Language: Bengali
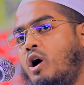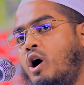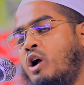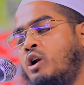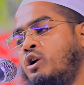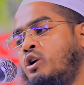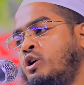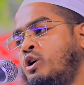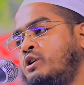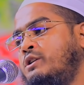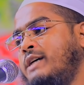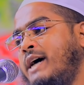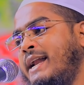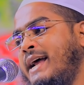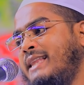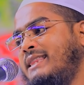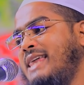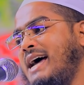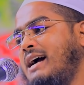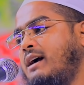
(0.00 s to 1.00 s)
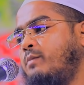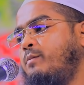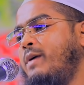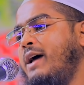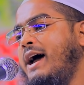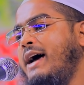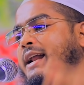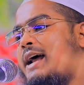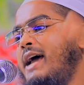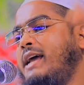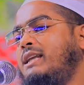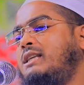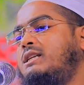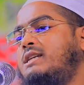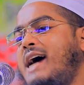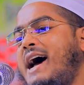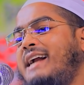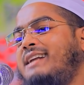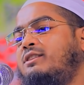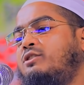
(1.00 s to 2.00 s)
অন্য যারা থাকবে এরাই
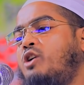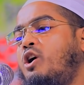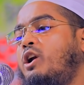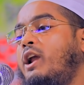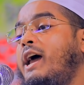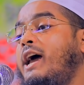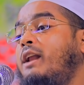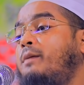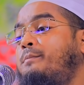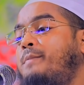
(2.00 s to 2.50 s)
চার দলের